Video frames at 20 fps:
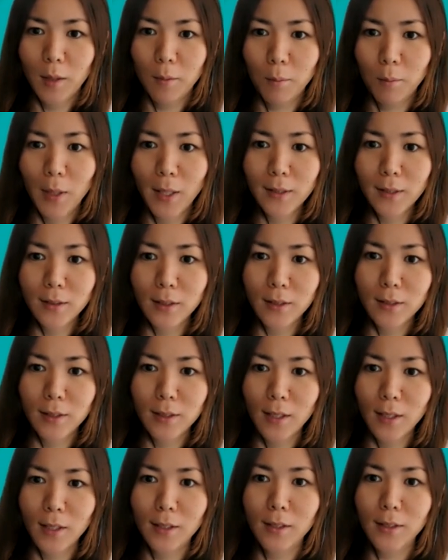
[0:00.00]
は面接
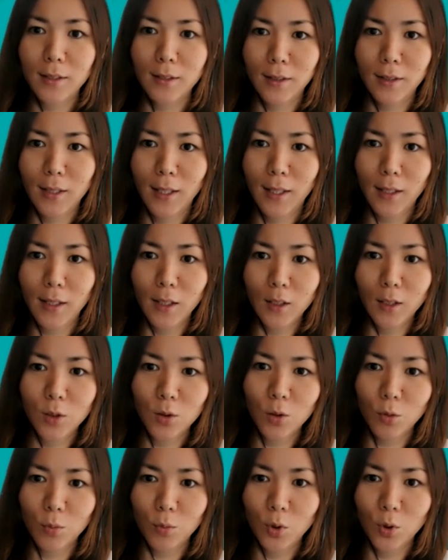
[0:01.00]
からですね、はい、
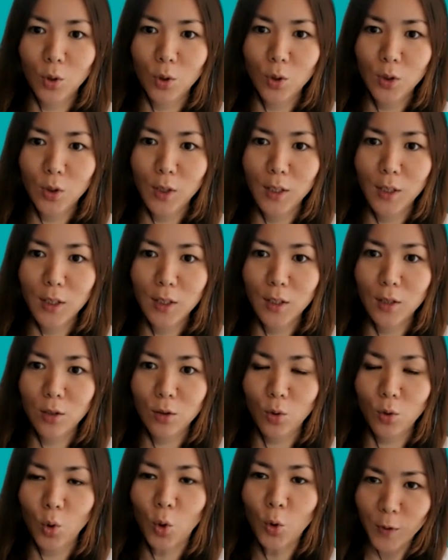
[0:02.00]
一度も
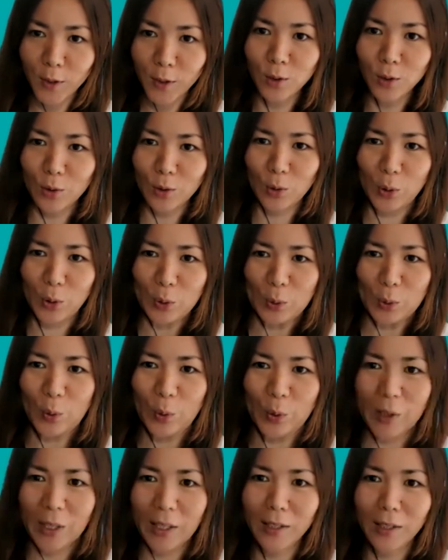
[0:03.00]
ジェネシスのオフィスというと
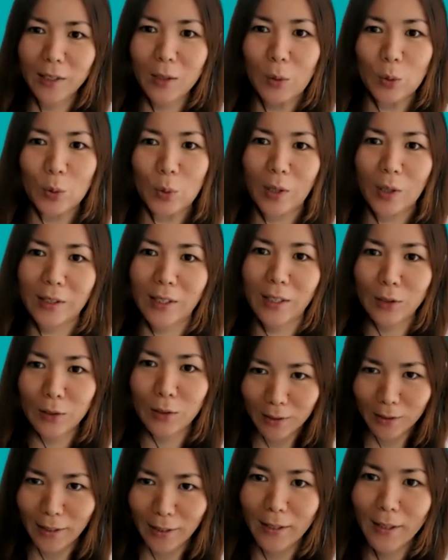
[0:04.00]
ころには行ったことがなく
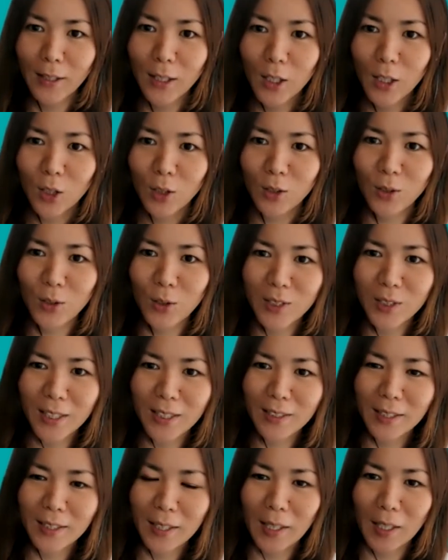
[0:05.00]
て、入
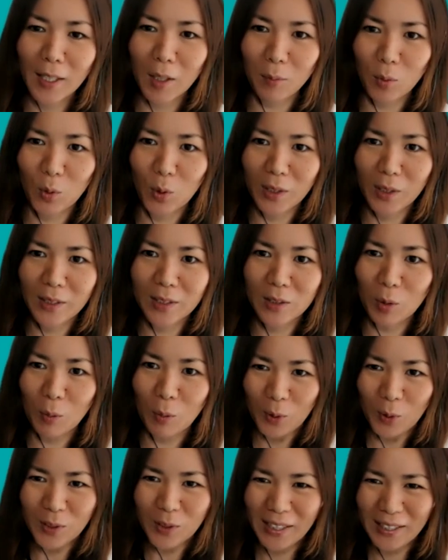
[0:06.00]
社してからも一度
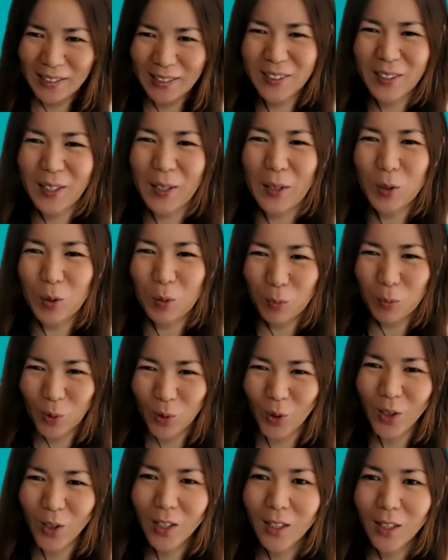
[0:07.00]
もないんですけれど
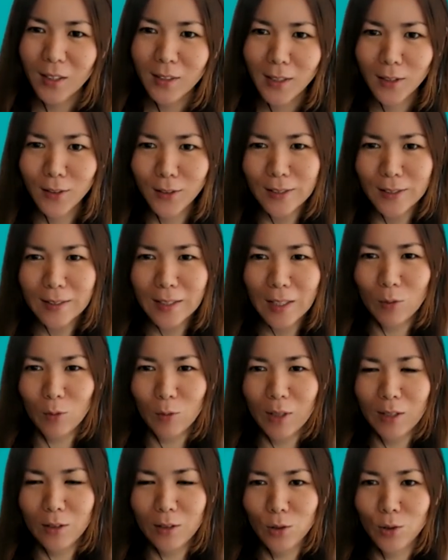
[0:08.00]
も、佐口さん
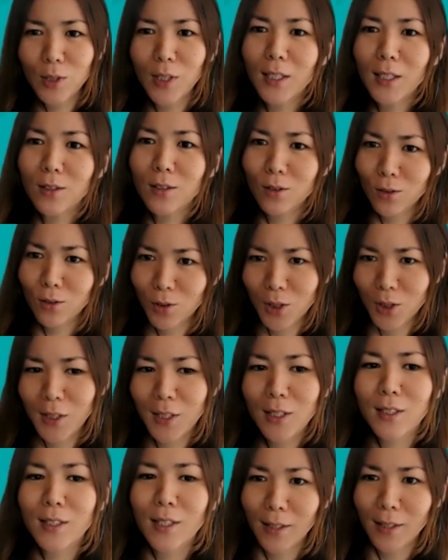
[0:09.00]
はじゅうにがつ入社
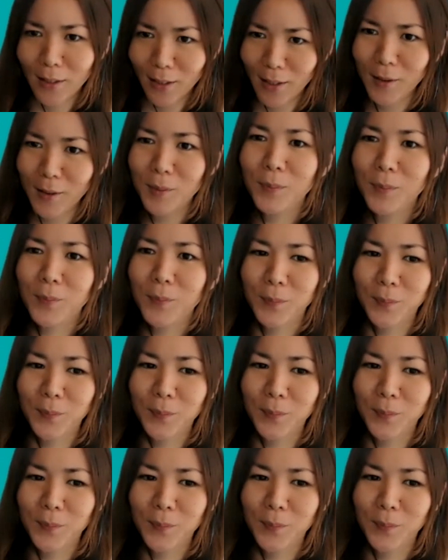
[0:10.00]
でしたっけ？